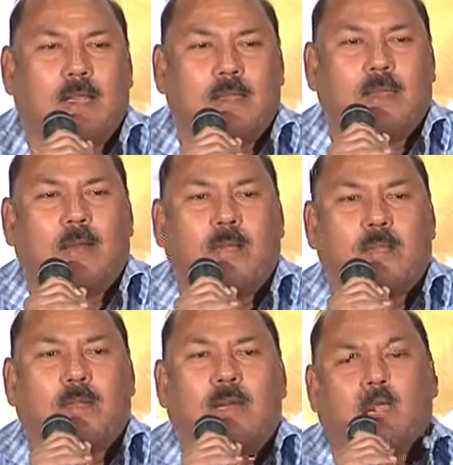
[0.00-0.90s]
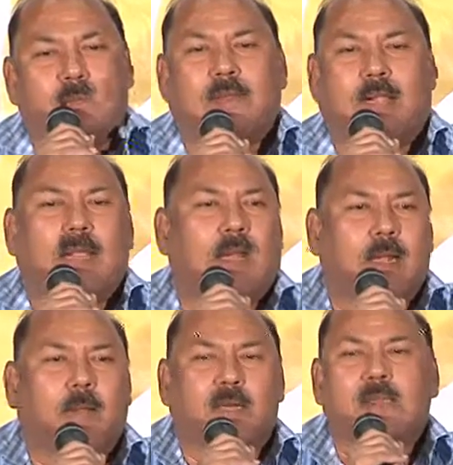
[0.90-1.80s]
ఇద్దరు వ్యక్తులు కలిస్తేనే
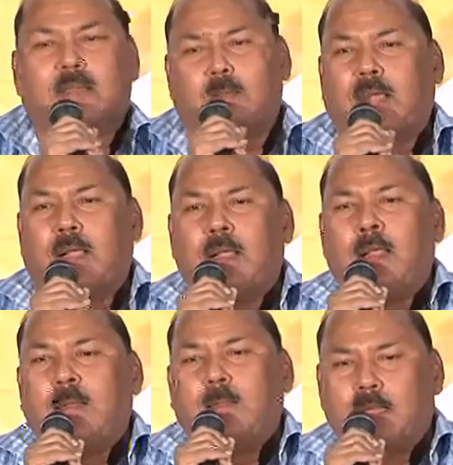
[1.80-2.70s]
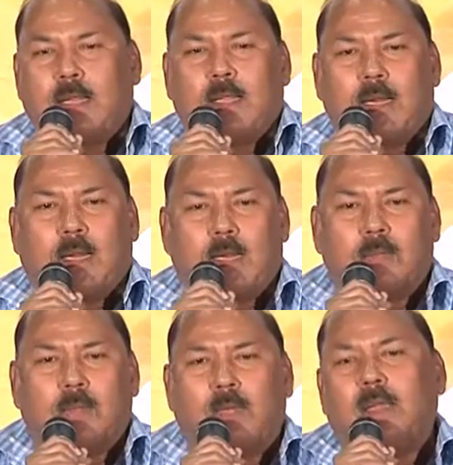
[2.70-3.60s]
ఇలాంటి మంచి సినిమా ప్రజల దగ్గరికి
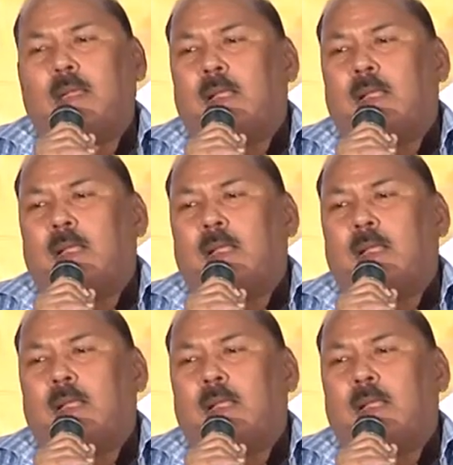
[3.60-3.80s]
వెళ్తుంది